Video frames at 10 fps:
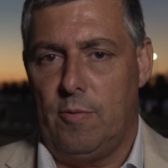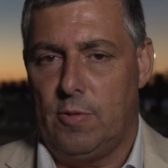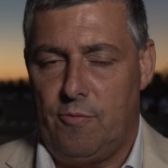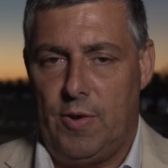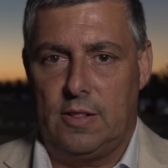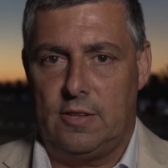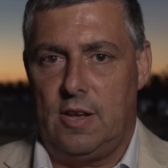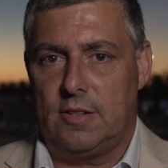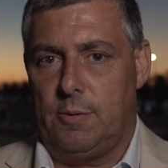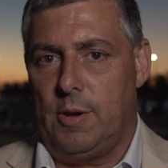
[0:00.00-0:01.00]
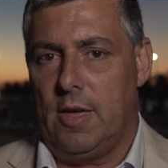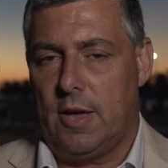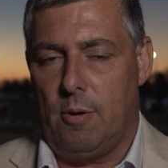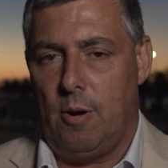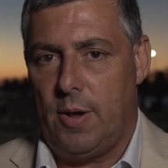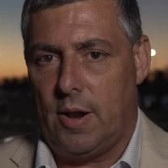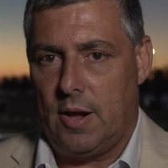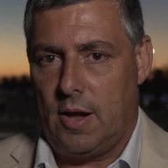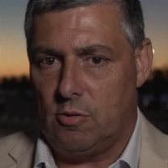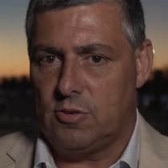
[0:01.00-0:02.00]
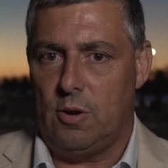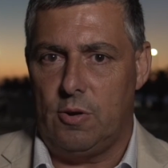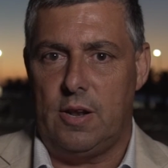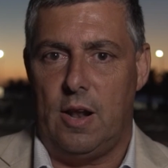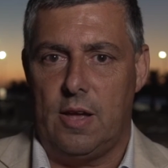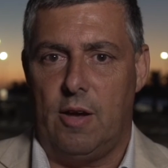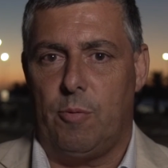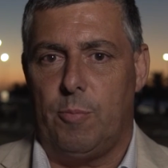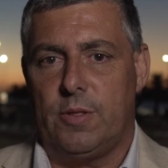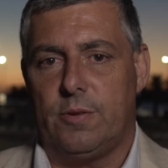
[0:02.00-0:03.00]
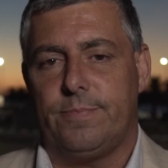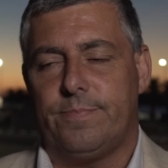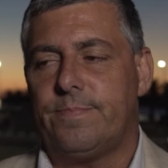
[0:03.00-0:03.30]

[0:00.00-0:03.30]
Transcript: diferentes actividades que va a haber a Carlos los salones la Liga de Fomento.